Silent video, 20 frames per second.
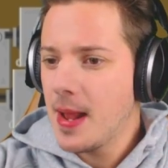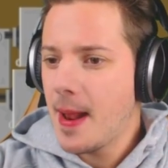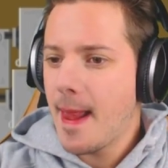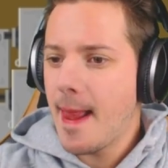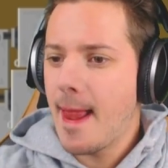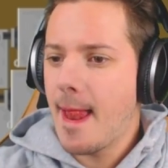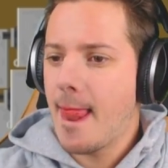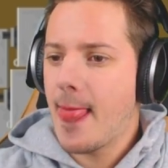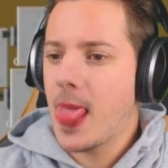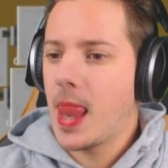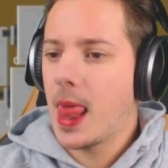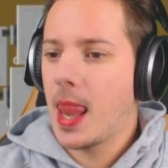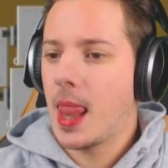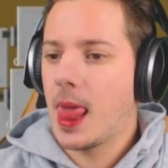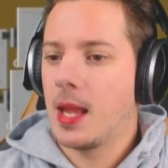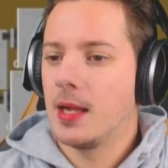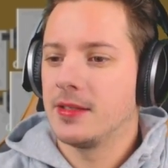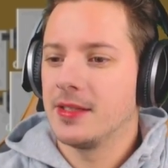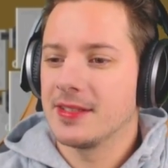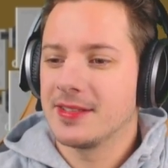
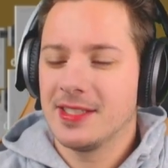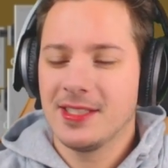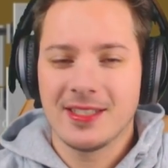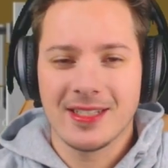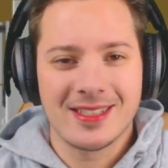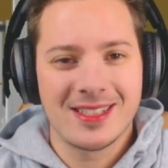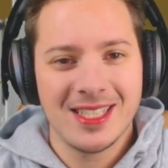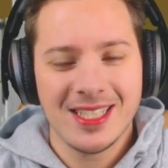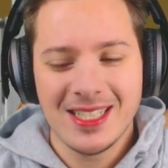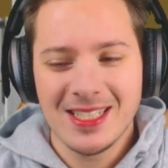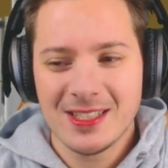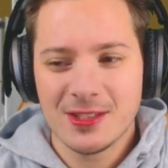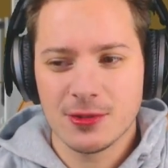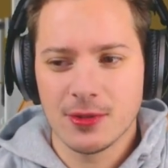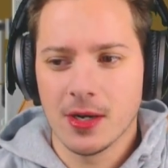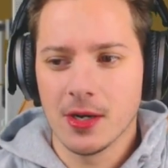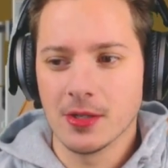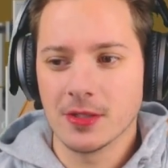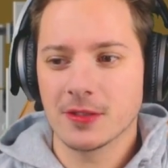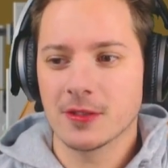Das sieht tatsächlich so
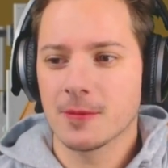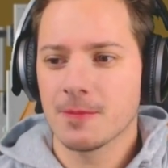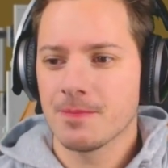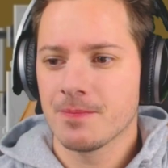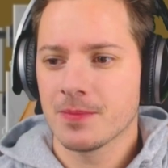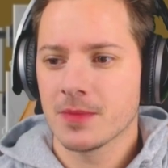aus.